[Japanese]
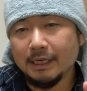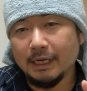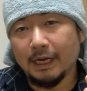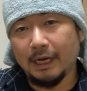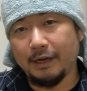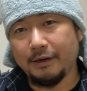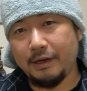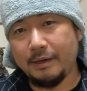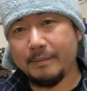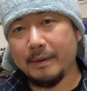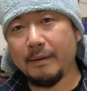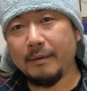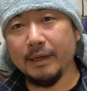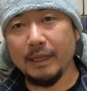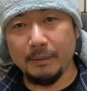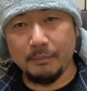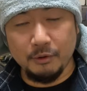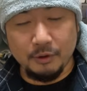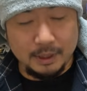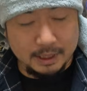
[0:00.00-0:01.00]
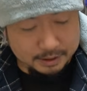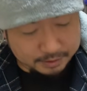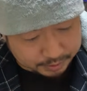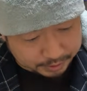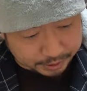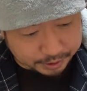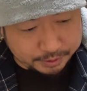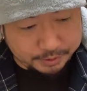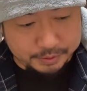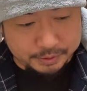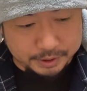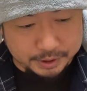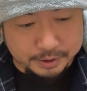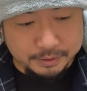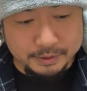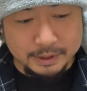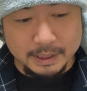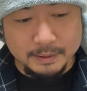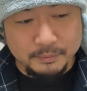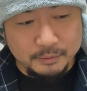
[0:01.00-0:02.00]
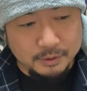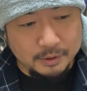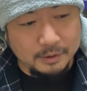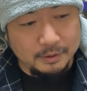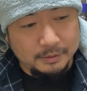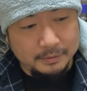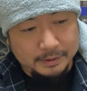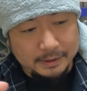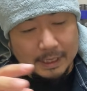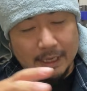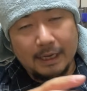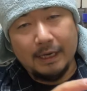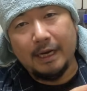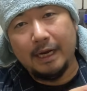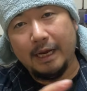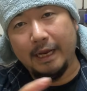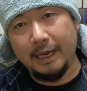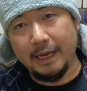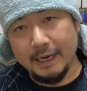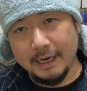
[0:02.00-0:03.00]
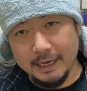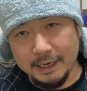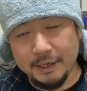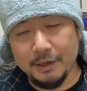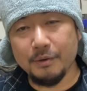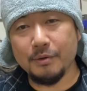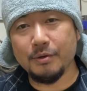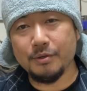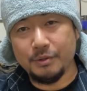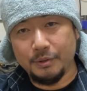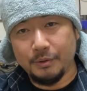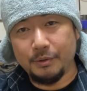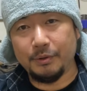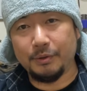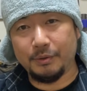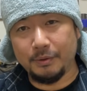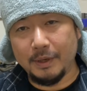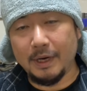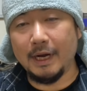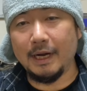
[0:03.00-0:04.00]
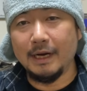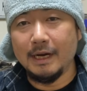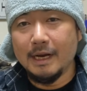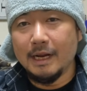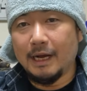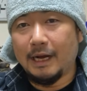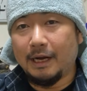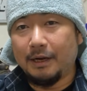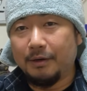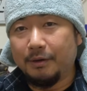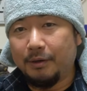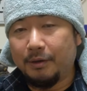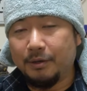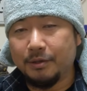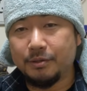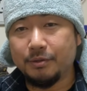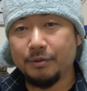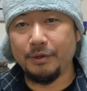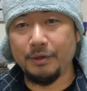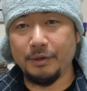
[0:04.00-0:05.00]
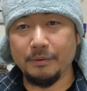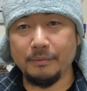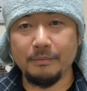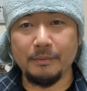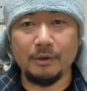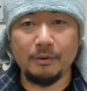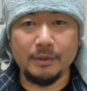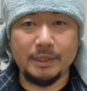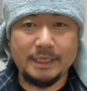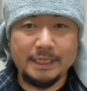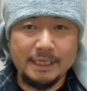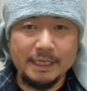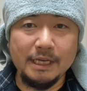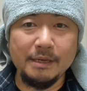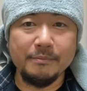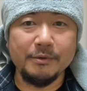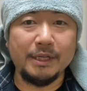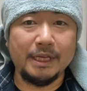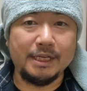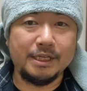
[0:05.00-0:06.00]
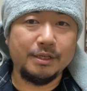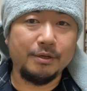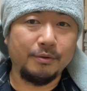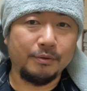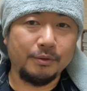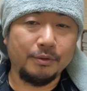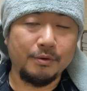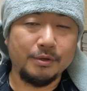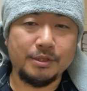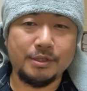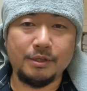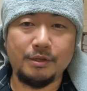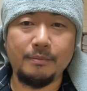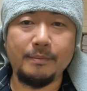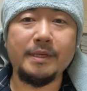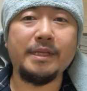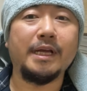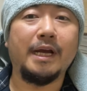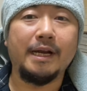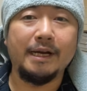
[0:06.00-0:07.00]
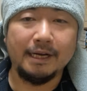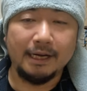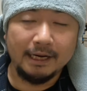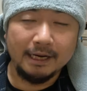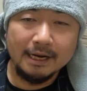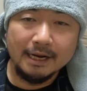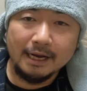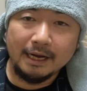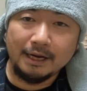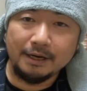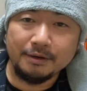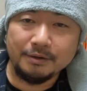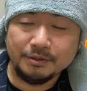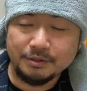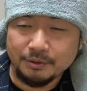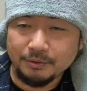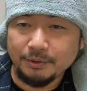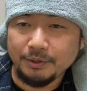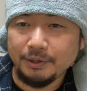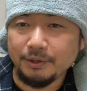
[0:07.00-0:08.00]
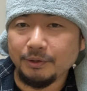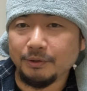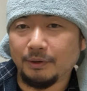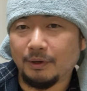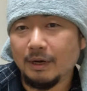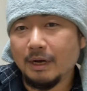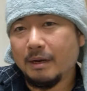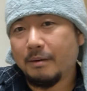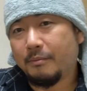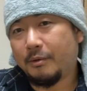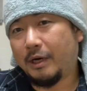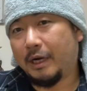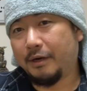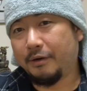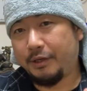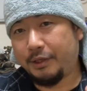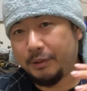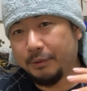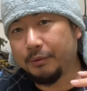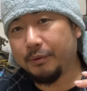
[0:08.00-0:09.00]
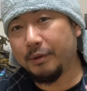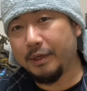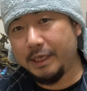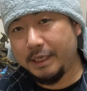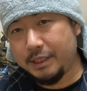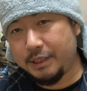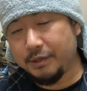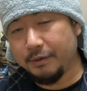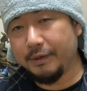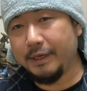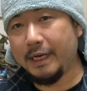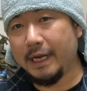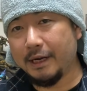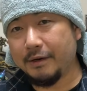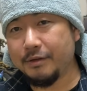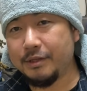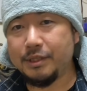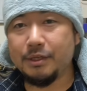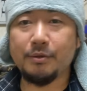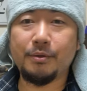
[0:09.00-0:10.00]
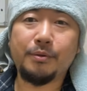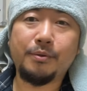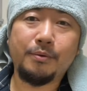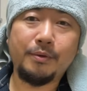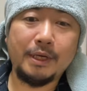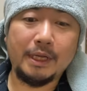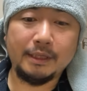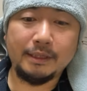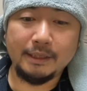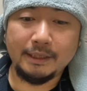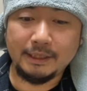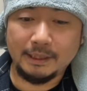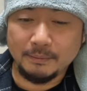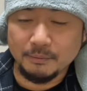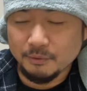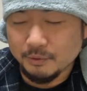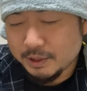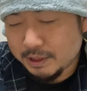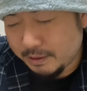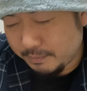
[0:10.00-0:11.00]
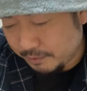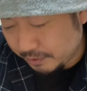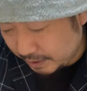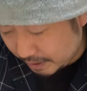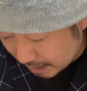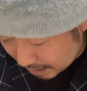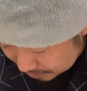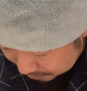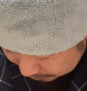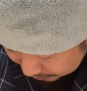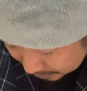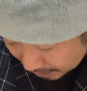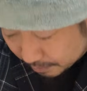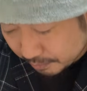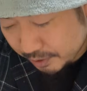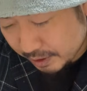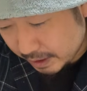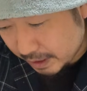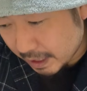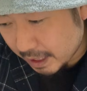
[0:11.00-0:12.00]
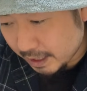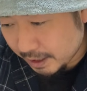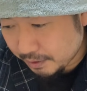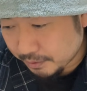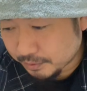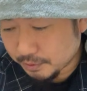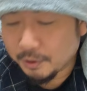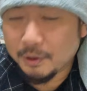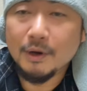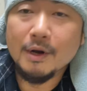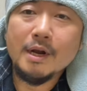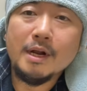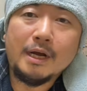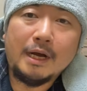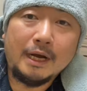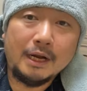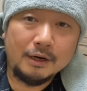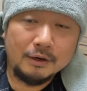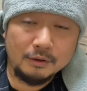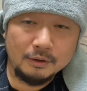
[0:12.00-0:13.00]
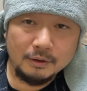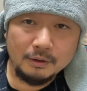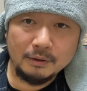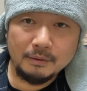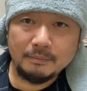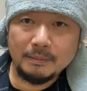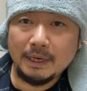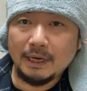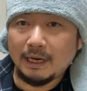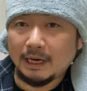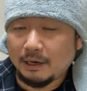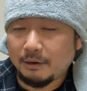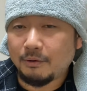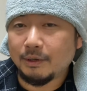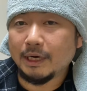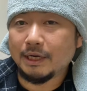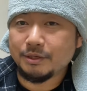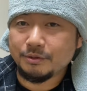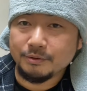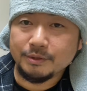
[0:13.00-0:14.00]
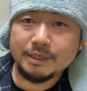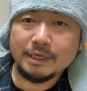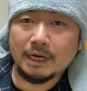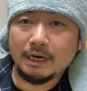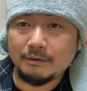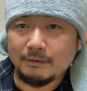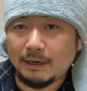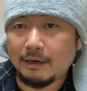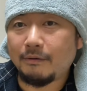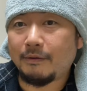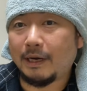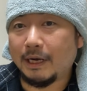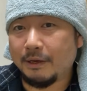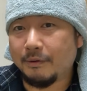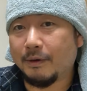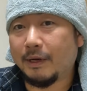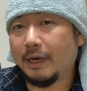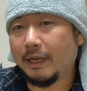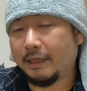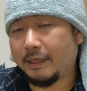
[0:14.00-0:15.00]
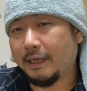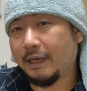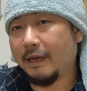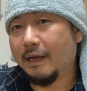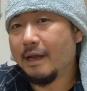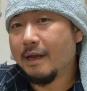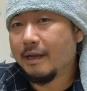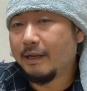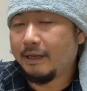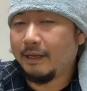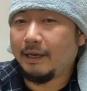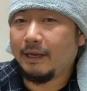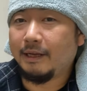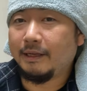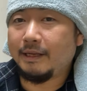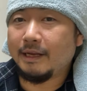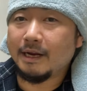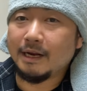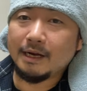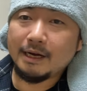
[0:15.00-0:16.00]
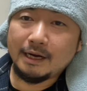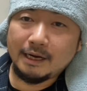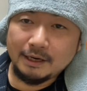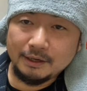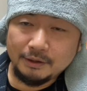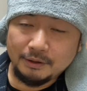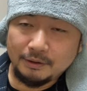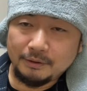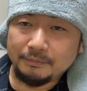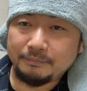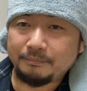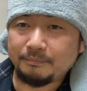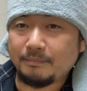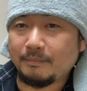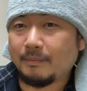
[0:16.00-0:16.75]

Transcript: あの、今までもう、あの、ぎゅうぎゅうでもう、なんか営業職とか、あの、いうもう、チームで仕事をするみたいな、あの、そういうの、もうあの、人と一緒にやる仕事をやってきて、もう自分にはそんな向いてないよと、あの、まあ、アホな上司からワンワン言われて、えー、で、なんかあの、